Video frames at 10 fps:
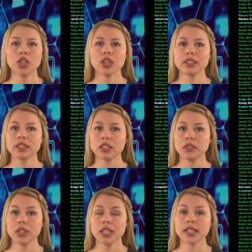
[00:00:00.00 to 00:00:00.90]
lo que
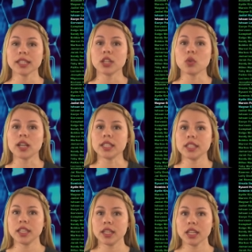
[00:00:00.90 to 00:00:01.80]
significa que
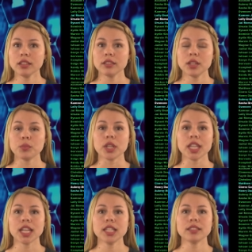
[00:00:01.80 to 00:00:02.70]
cualquiera
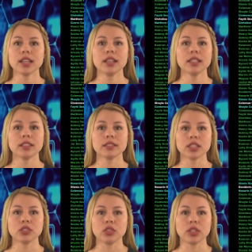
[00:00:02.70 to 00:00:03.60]
puede analizar las
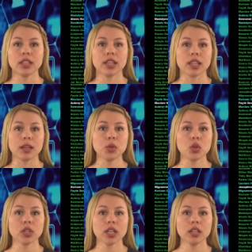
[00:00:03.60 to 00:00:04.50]
transacciones de cada
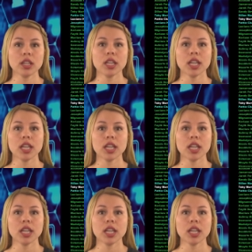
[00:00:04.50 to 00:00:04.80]
bloque,